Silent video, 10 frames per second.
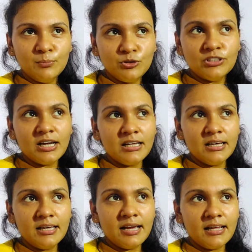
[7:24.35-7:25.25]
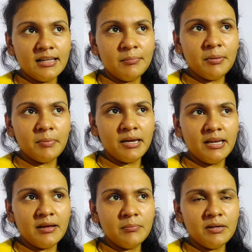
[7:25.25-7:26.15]
मुझे जहाँ तक याद है मैं
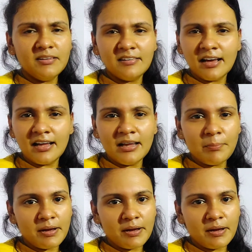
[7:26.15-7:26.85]
महीना में चार या